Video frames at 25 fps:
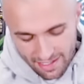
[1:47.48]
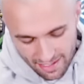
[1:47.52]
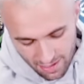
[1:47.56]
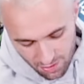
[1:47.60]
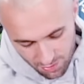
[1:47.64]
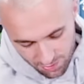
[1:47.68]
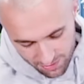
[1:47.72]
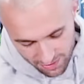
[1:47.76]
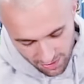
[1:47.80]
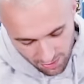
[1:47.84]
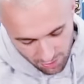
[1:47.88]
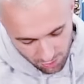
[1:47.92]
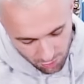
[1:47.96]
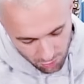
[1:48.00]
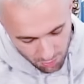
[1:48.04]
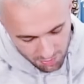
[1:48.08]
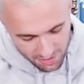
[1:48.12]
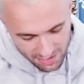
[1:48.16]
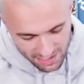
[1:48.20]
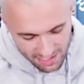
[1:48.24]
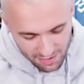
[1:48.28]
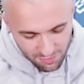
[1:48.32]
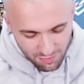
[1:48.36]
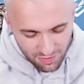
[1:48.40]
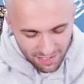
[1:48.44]
Et écoutez, notre
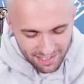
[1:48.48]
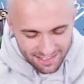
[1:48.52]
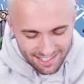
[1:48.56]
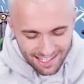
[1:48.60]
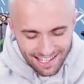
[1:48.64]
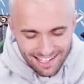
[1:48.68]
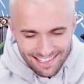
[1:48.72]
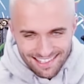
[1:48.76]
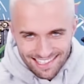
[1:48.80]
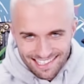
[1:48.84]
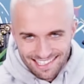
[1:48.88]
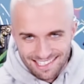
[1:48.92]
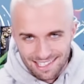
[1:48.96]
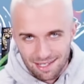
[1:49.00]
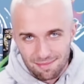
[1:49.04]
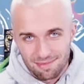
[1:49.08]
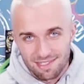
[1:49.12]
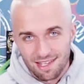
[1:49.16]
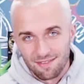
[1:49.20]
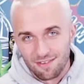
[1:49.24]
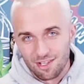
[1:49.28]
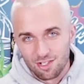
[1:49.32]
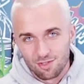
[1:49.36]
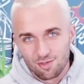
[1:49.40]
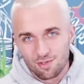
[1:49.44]
objectif va être très très simple,
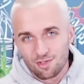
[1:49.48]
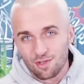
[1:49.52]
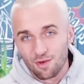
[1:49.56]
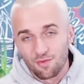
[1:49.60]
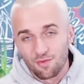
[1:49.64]
ça va être juste